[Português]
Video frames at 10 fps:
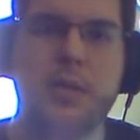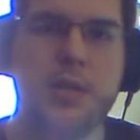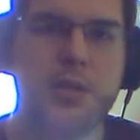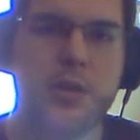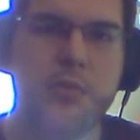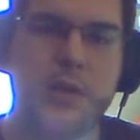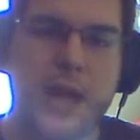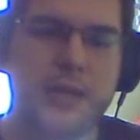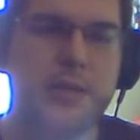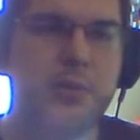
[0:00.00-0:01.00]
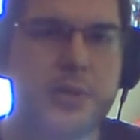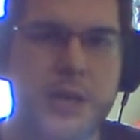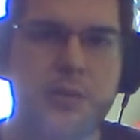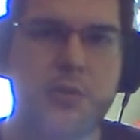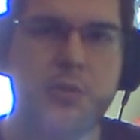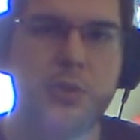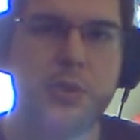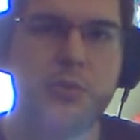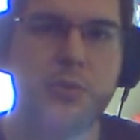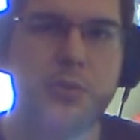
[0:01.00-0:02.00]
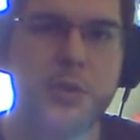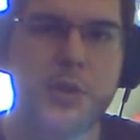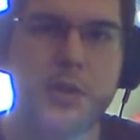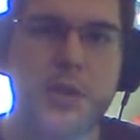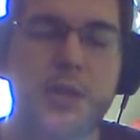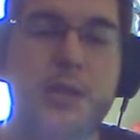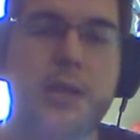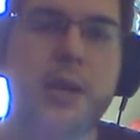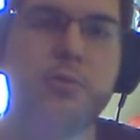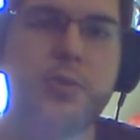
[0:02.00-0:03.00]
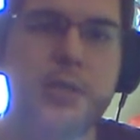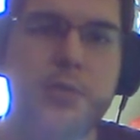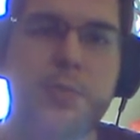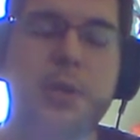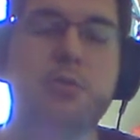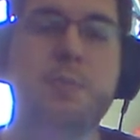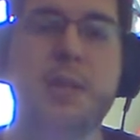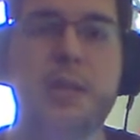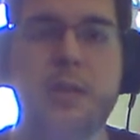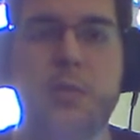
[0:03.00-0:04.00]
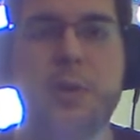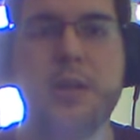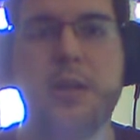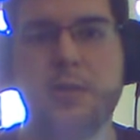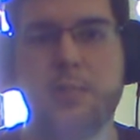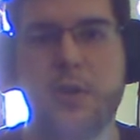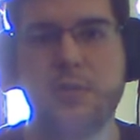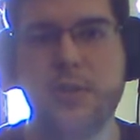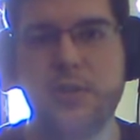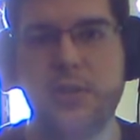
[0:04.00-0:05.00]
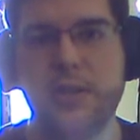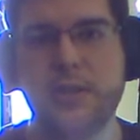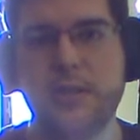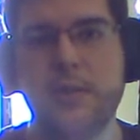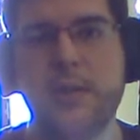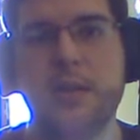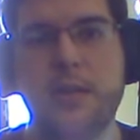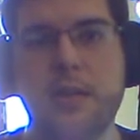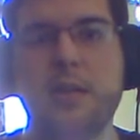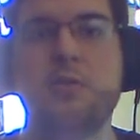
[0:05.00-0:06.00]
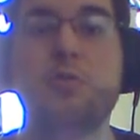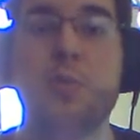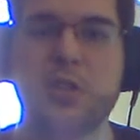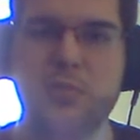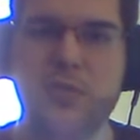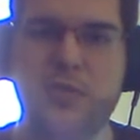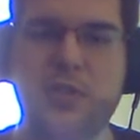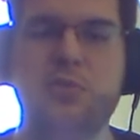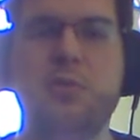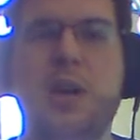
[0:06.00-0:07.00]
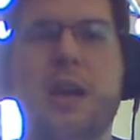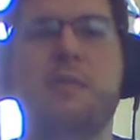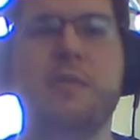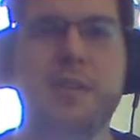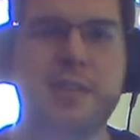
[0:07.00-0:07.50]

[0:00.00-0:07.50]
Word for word: deixando o like se gostarem do conteúdo e clicarem no sininho para não perder, não perder as próximas dicas e os próximos vídeos do canal.